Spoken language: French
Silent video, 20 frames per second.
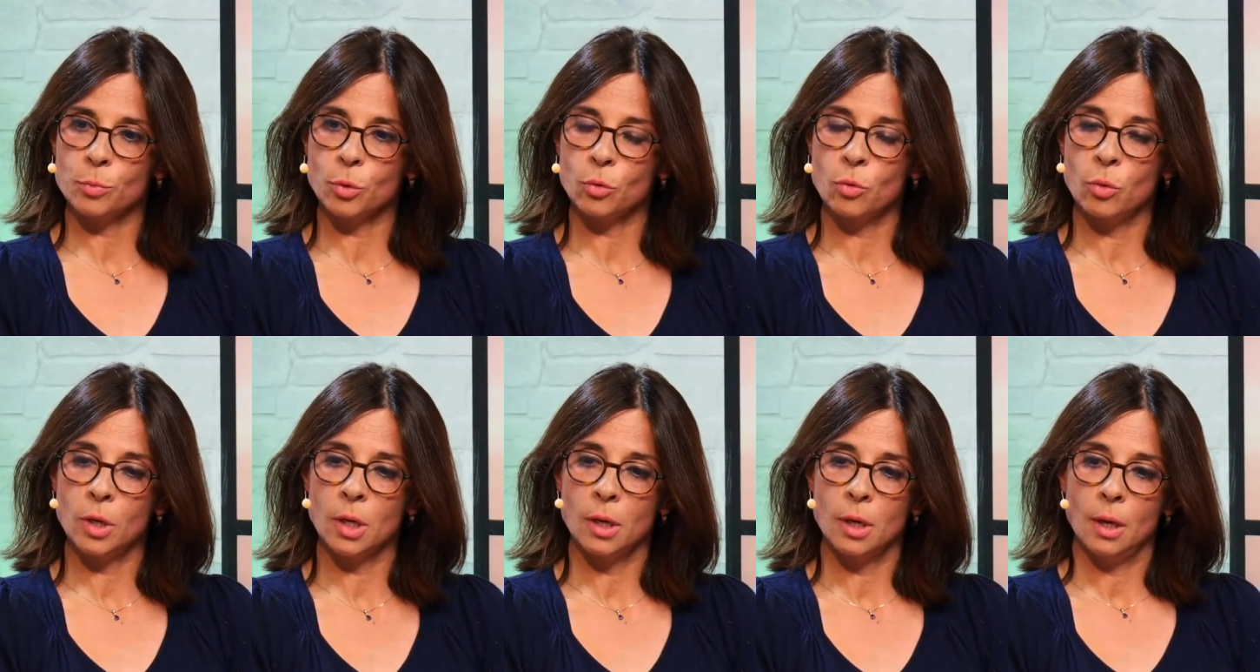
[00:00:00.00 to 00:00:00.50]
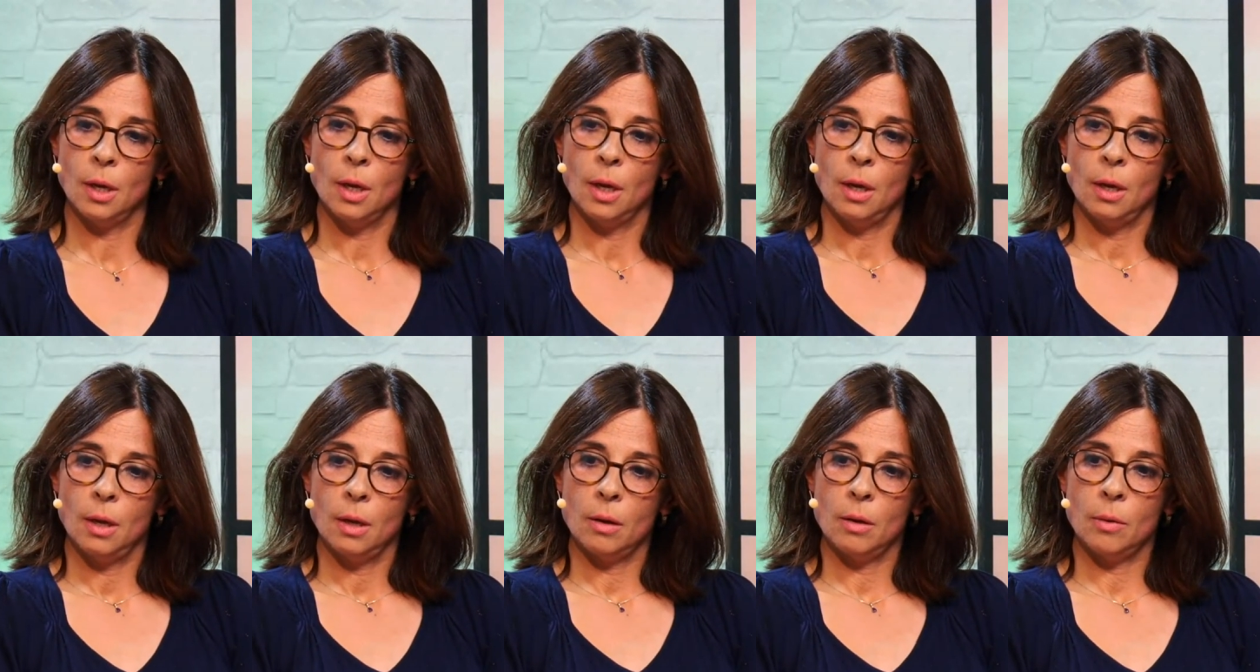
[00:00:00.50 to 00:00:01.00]
Pourquoi
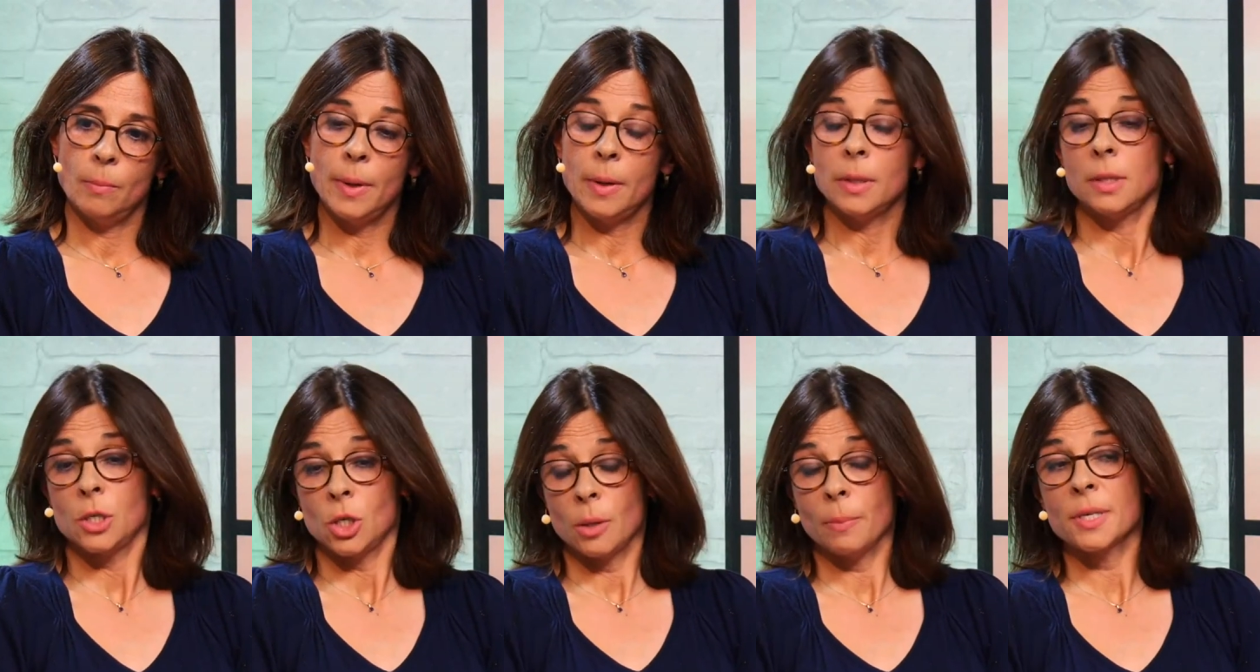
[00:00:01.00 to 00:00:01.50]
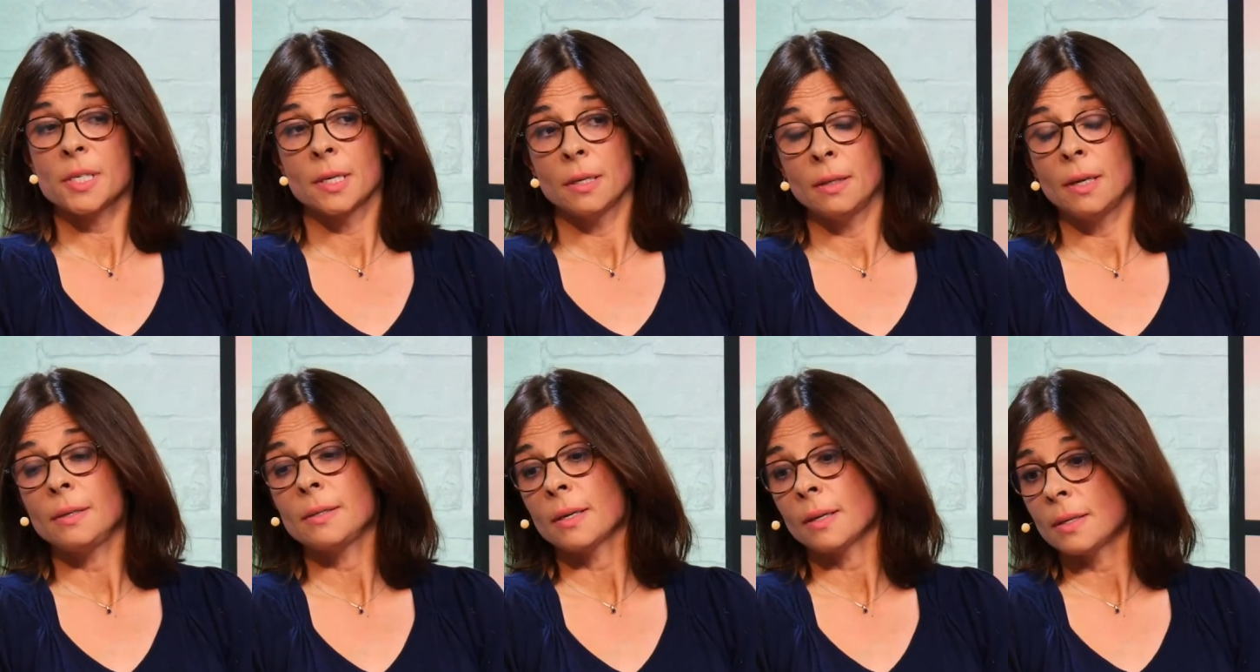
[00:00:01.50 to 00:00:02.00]
euh, bah, Déjà parce qu'il y
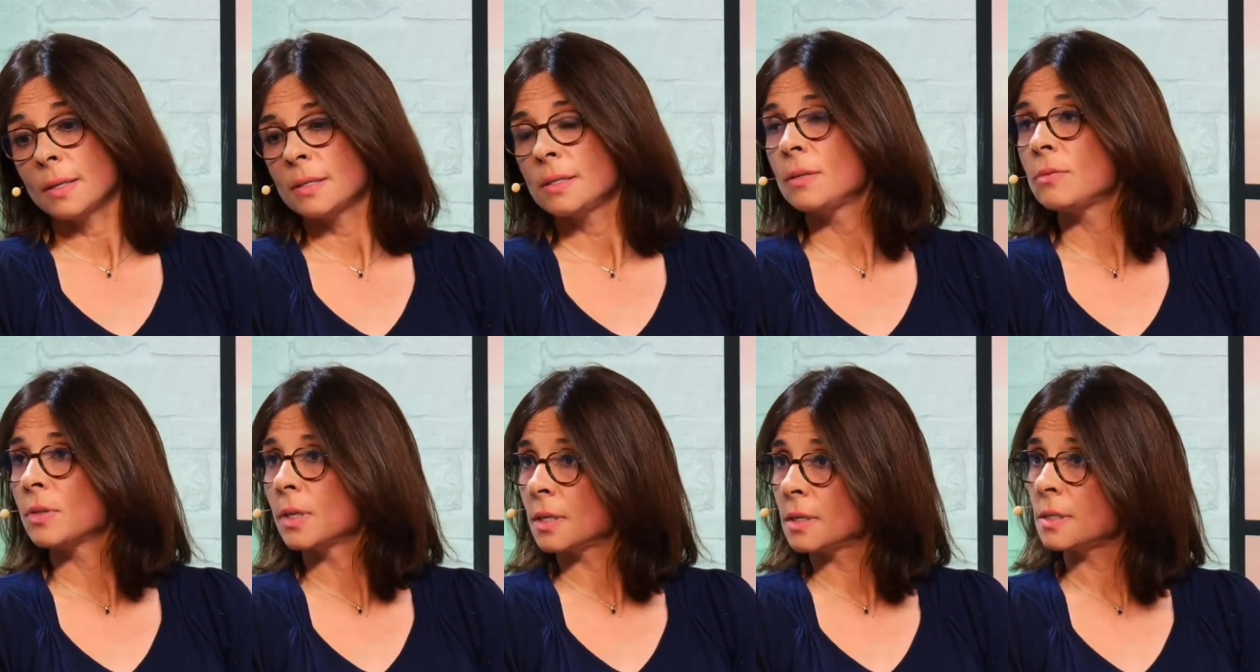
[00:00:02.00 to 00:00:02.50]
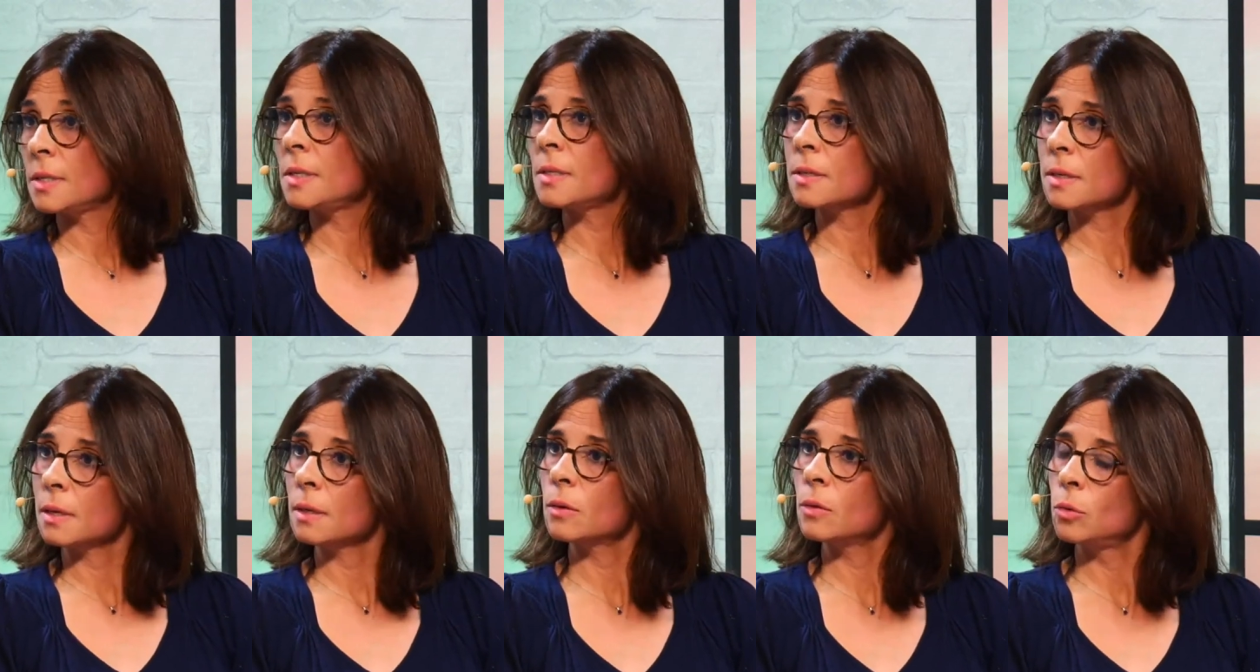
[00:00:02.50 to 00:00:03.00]
a une alternative qui
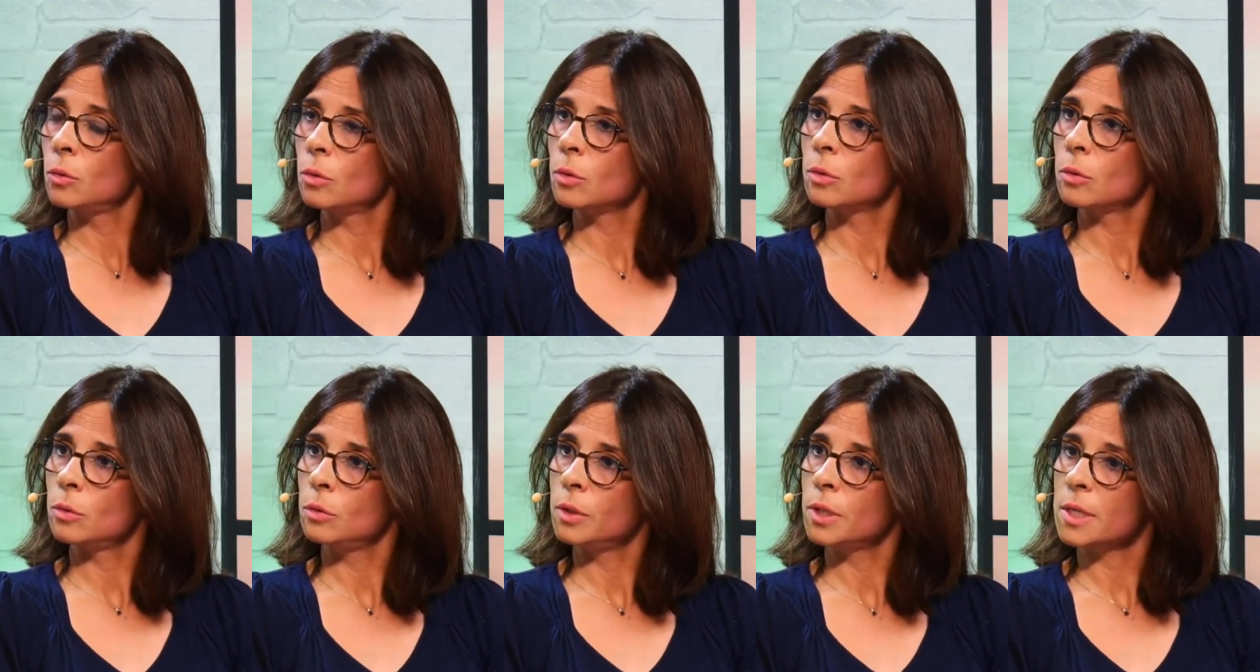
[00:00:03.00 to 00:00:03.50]
existe, hein, une,